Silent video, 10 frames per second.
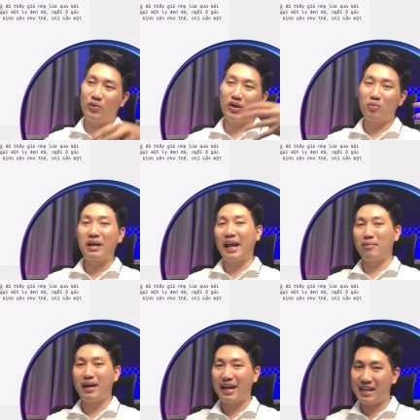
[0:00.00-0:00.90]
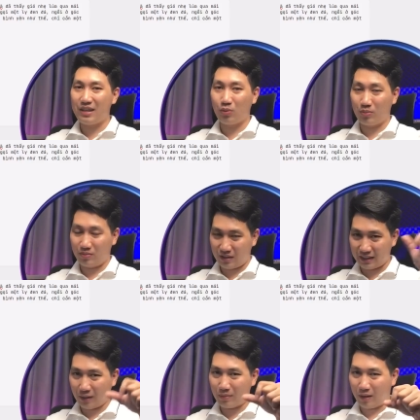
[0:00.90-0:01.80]
Nguyễn Ngọc Ngàn mà hay dùng cái
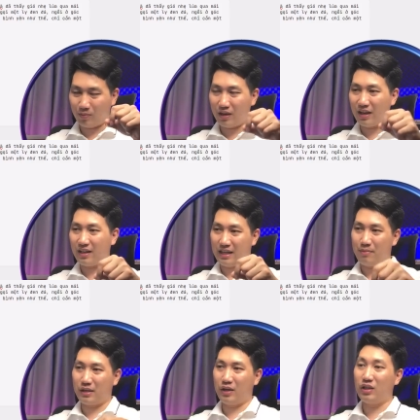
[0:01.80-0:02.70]
tông độc đó, đó để mà kể